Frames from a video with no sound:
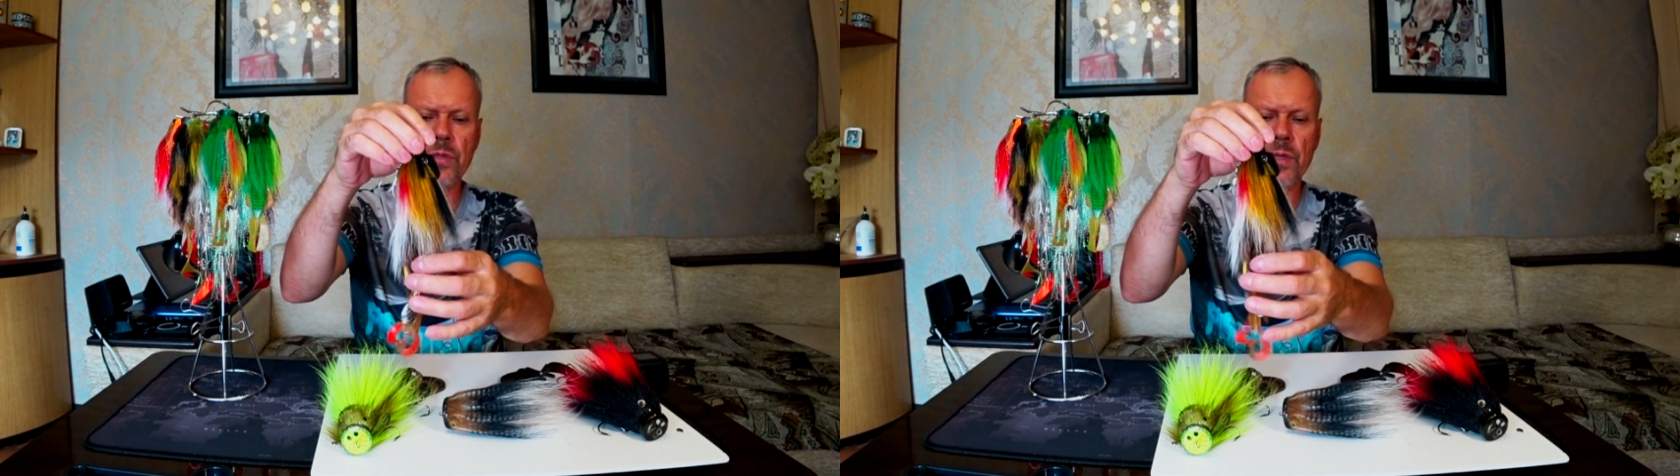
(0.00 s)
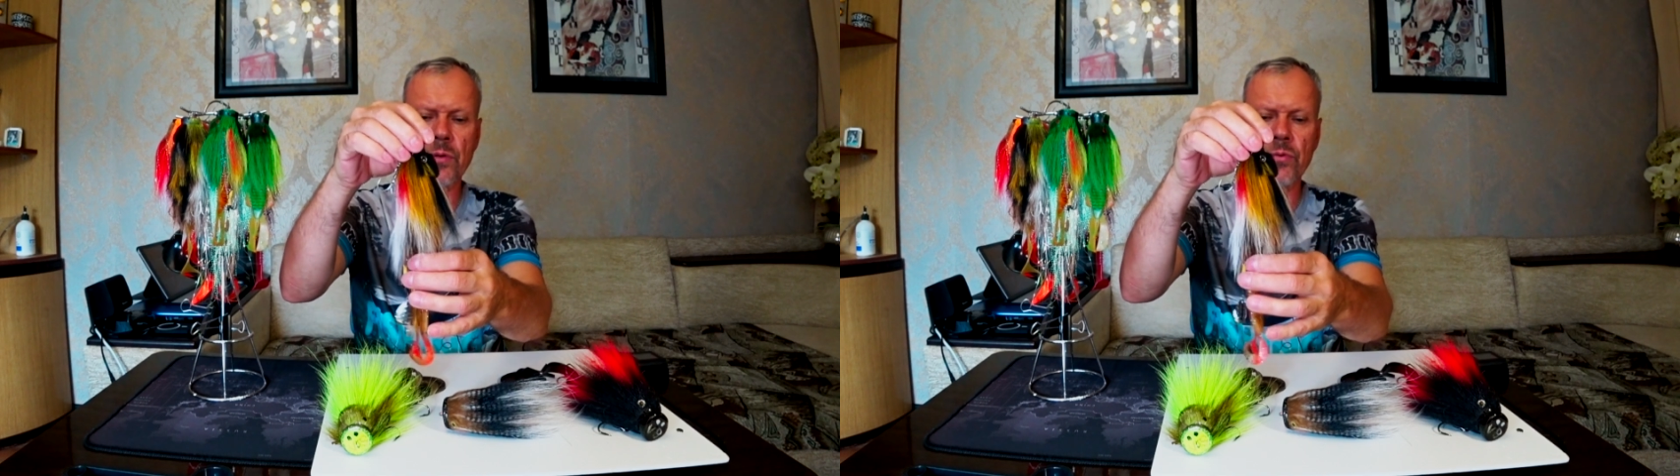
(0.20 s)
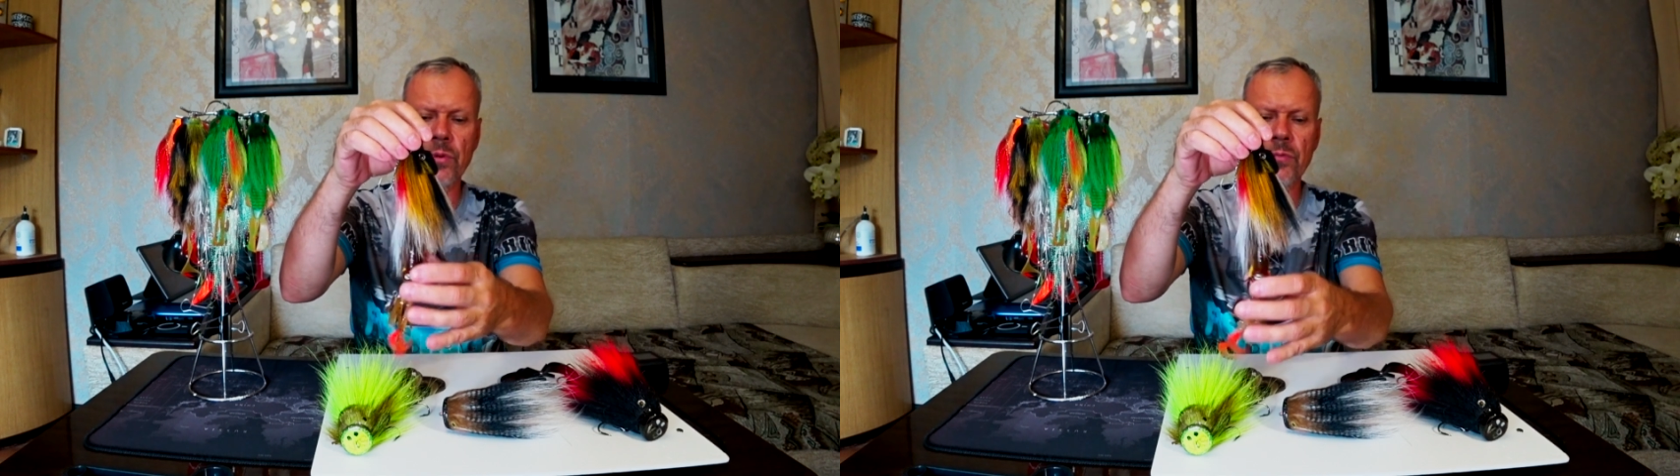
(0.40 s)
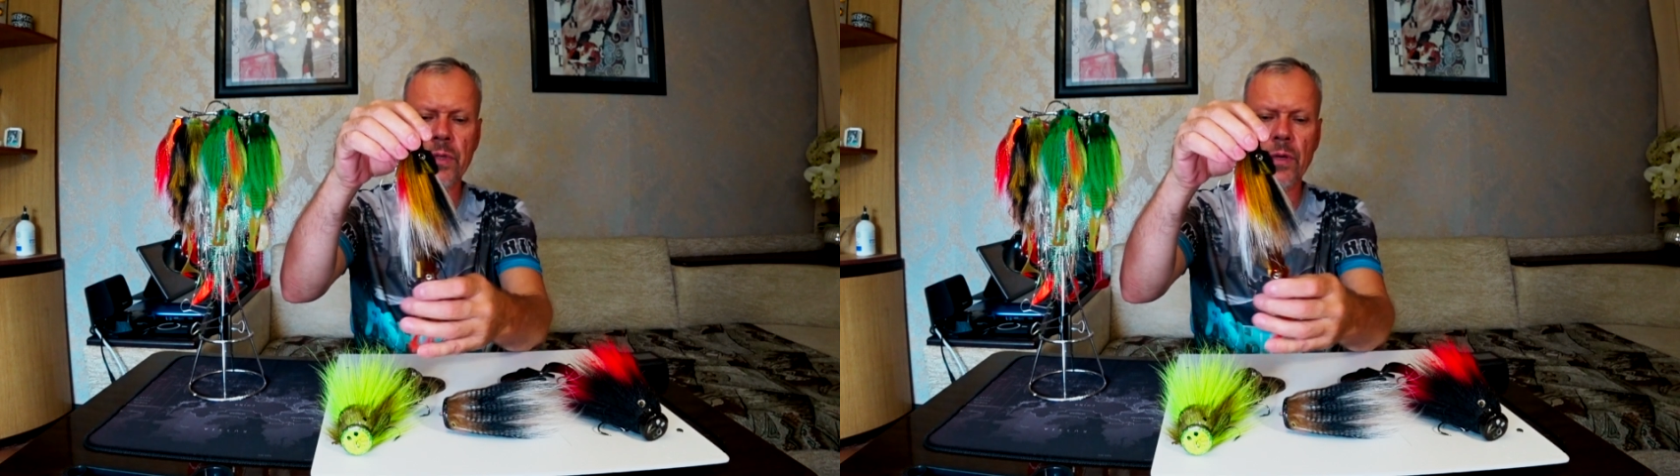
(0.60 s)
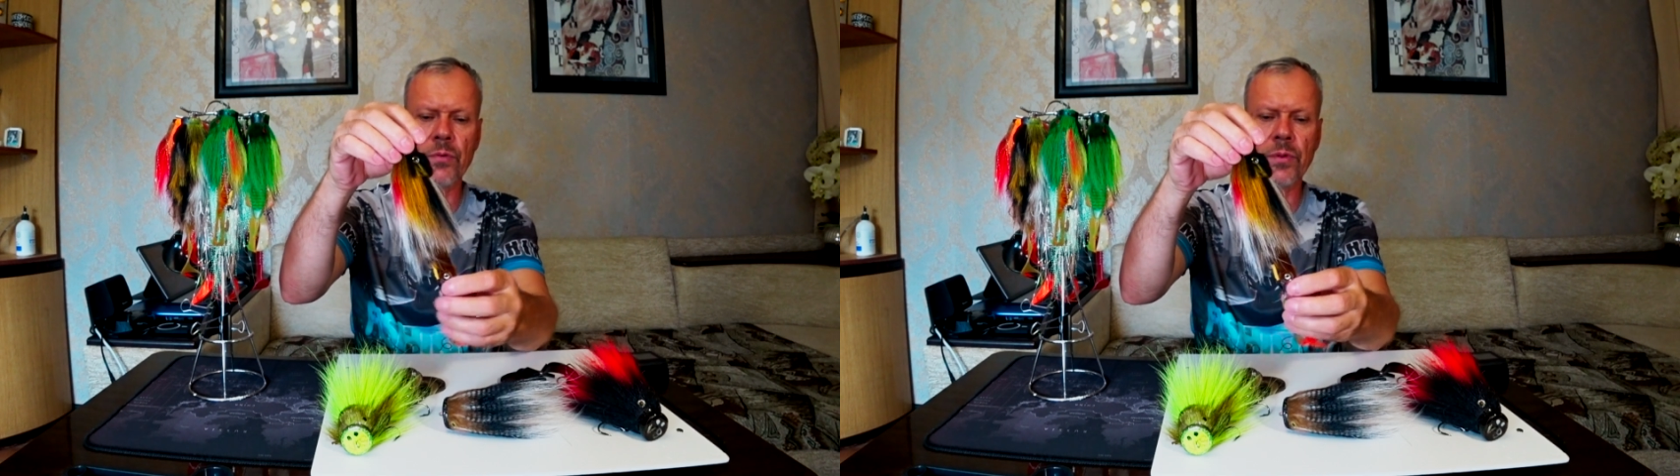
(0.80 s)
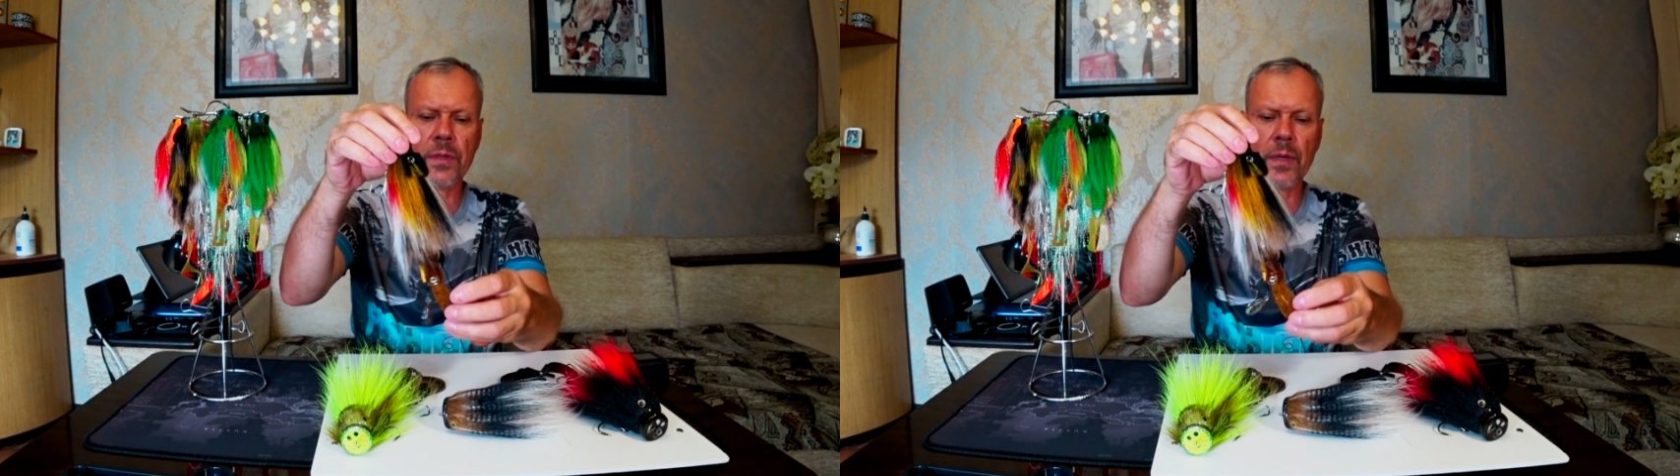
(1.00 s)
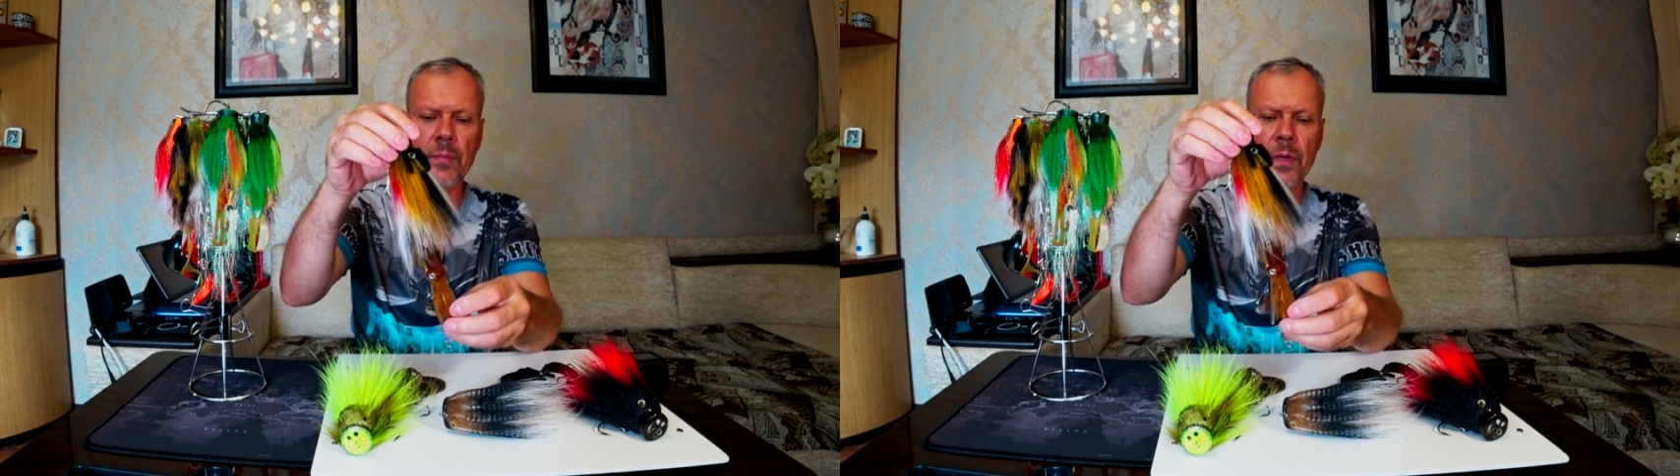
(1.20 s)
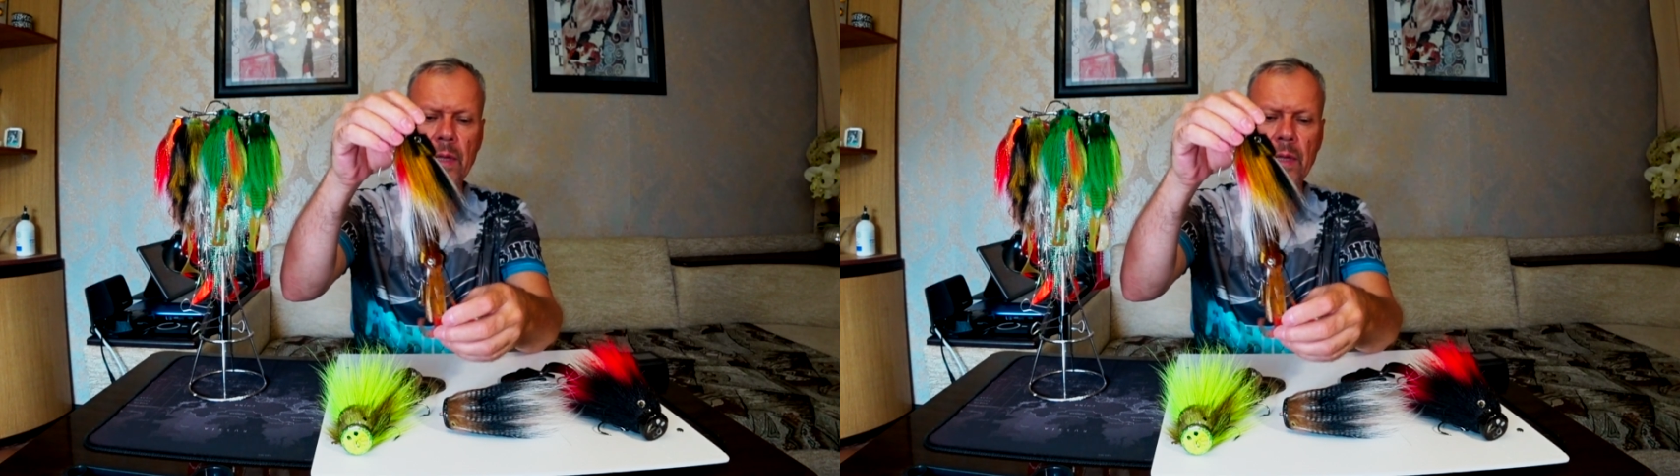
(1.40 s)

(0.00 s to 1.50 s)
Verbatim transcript: силиконовый какой-то там